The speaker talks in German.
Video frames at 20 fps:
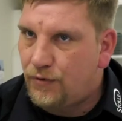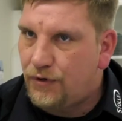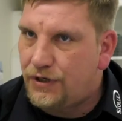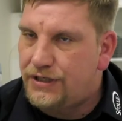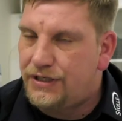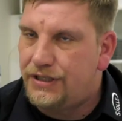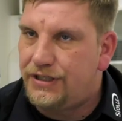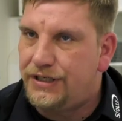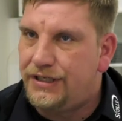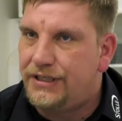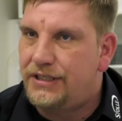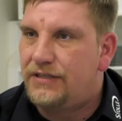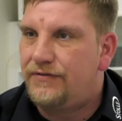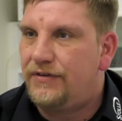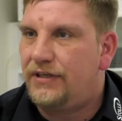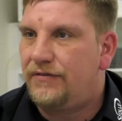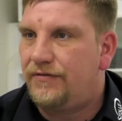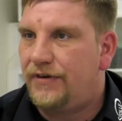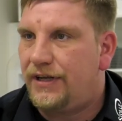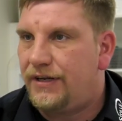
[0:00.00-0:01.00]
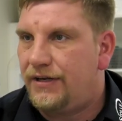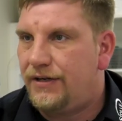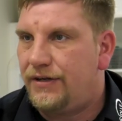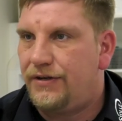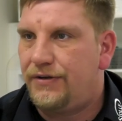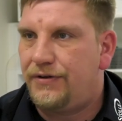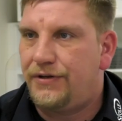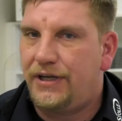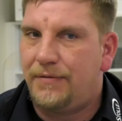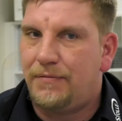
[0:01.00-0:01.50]
kurzen Dienstweg,
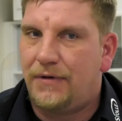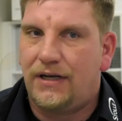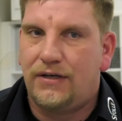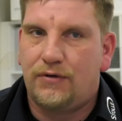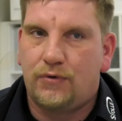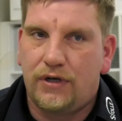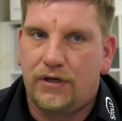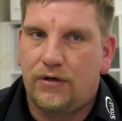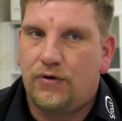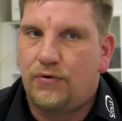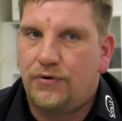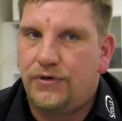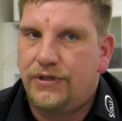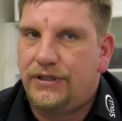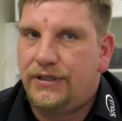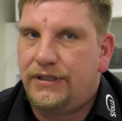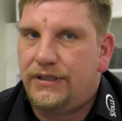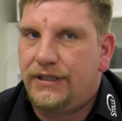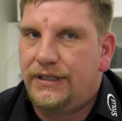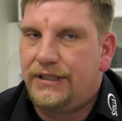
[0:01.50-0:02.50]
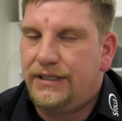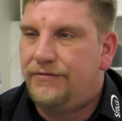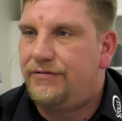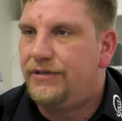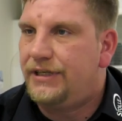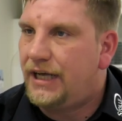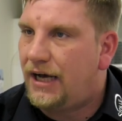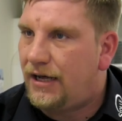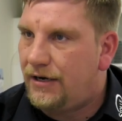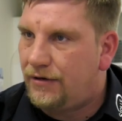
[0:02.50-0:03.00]
wenn jemand oder ein Kunde in die
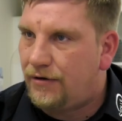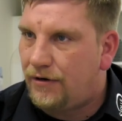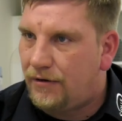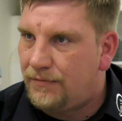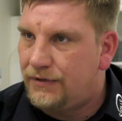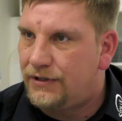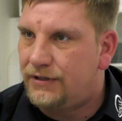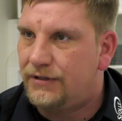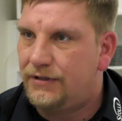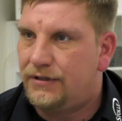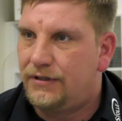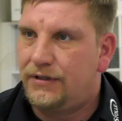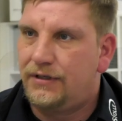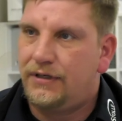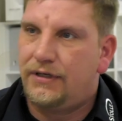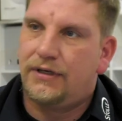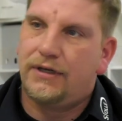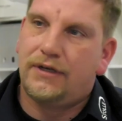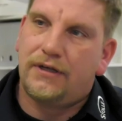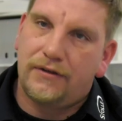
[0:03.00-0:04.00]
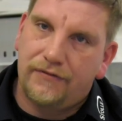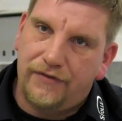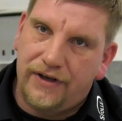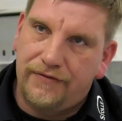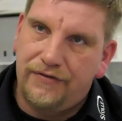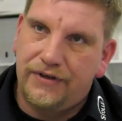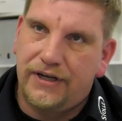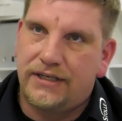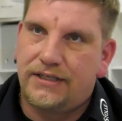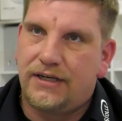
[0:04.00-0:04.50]
Filiale kommt.
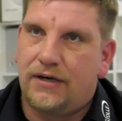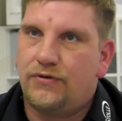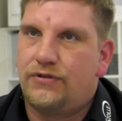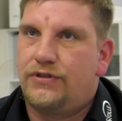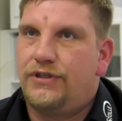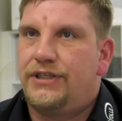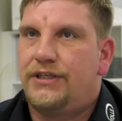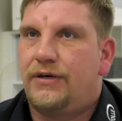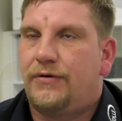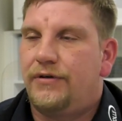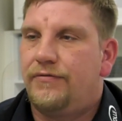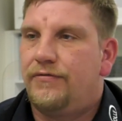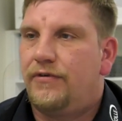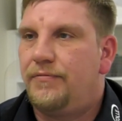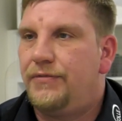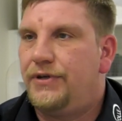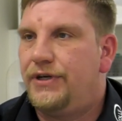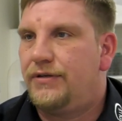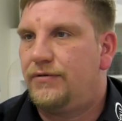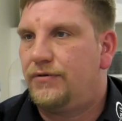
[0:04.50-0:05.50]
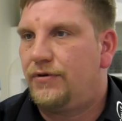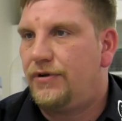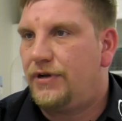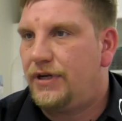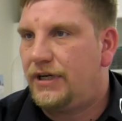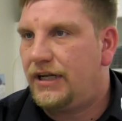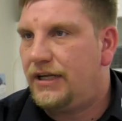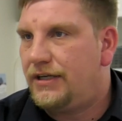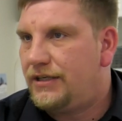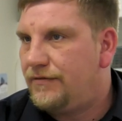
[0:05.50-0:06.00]
Werden wir als Außendienst auch informiert und
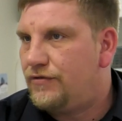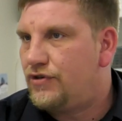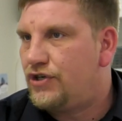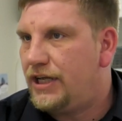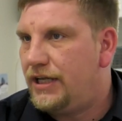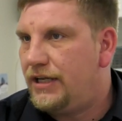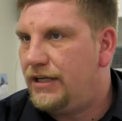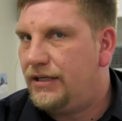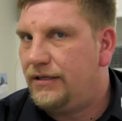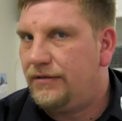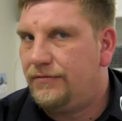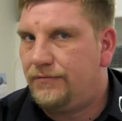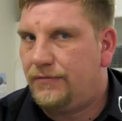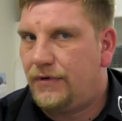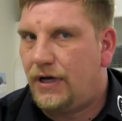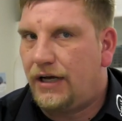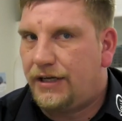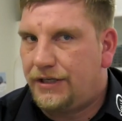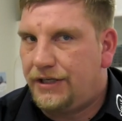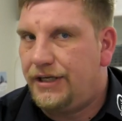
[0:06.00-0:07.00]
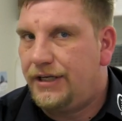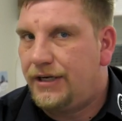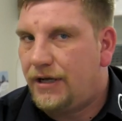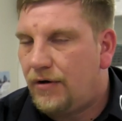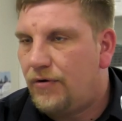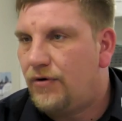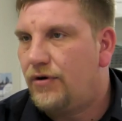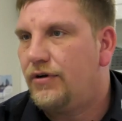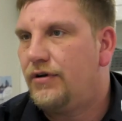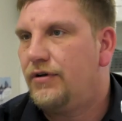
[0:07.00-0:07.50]
können relativ schnell agieren
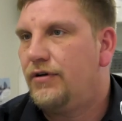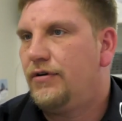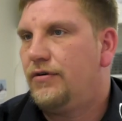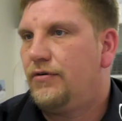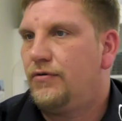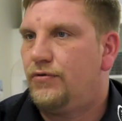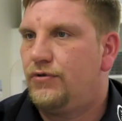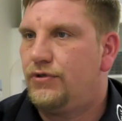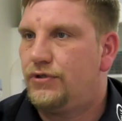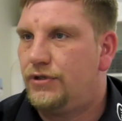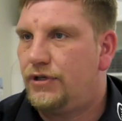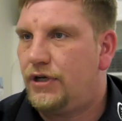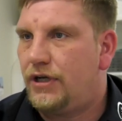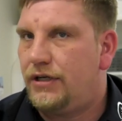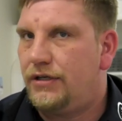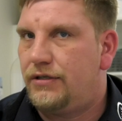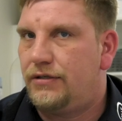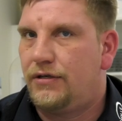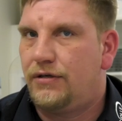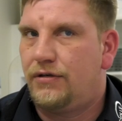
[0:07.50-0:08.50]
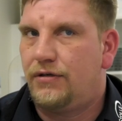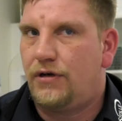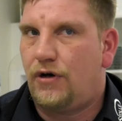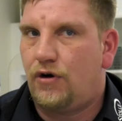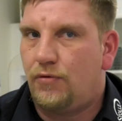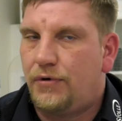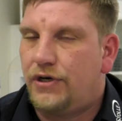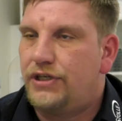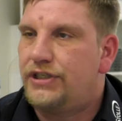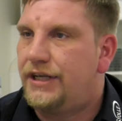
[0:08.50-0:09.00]
auch und sind halt
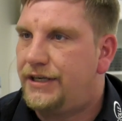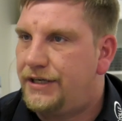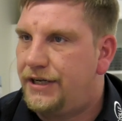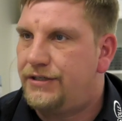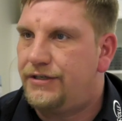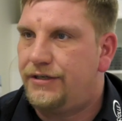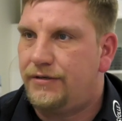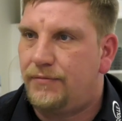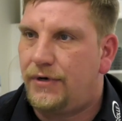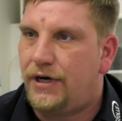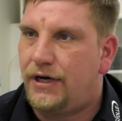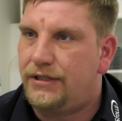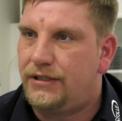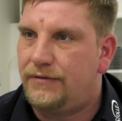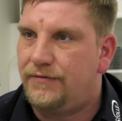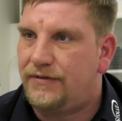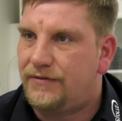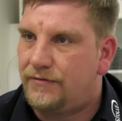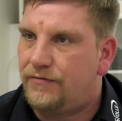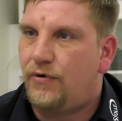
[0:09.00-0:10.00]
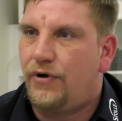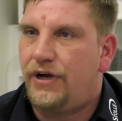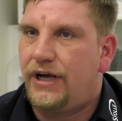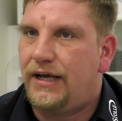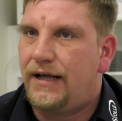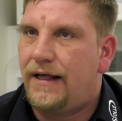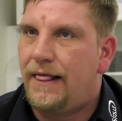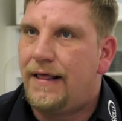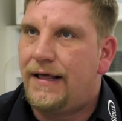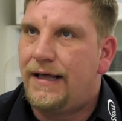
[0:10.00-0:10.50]
auch präsent jetzt hier im Parchim, was wir
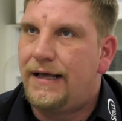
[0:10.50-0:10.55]
vorher